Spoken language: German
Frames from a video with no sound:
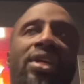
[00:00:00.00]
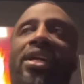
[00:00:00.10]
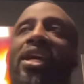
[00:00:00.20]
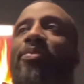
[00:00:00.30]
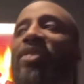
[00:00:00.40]

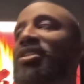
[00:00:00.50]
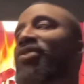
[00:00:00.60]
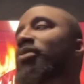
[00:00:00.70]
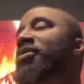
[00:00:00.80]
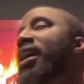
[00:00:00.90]
kundgegeben,
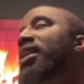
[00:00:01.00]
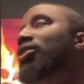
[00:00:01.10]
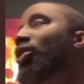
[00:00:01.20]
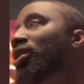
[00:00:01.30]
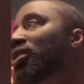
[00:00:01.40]
dass er von mir
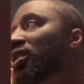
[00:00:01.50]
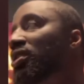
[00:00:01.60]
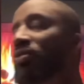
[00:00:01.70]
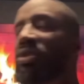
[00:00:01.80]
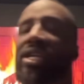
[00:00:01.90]

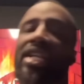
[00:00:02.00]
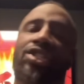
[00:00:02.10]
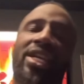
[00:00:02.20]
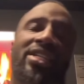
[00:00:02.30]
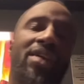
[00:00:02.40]
enttäuscht ist und ich
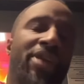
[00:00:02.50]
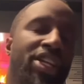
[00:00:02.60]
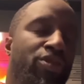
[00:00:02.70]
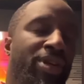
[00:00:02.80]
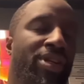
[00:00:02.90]
ein schlechter
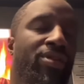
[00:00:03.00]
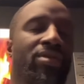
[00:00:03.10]
Mensch bin.